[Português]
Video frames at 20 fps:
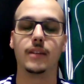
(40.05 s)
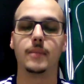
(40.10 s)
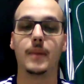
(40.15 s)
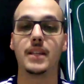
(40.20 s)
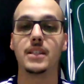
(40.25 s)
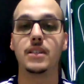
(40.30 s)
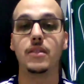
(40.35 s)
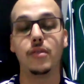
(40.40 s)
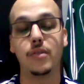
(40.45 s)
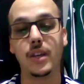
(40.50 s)

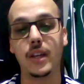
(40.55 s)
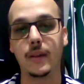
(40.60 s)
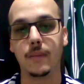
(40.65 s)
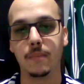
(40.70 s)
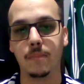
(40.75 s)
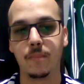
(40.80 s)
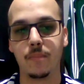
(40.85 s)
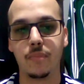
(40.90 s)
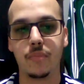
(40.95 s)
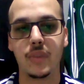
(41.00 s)
Mas enfim,
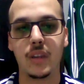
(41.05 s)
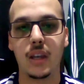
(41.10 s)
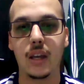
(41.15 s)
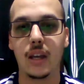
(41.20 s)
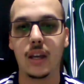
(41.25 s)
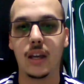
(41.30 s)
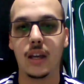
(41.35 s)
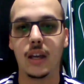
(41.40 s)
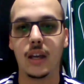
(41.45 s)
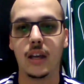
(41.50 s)

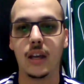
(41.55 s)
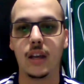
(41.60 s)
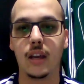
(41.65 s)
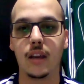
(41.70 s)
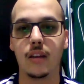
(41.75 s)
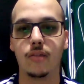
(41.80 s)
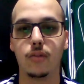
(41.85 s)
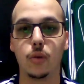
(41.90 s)
é,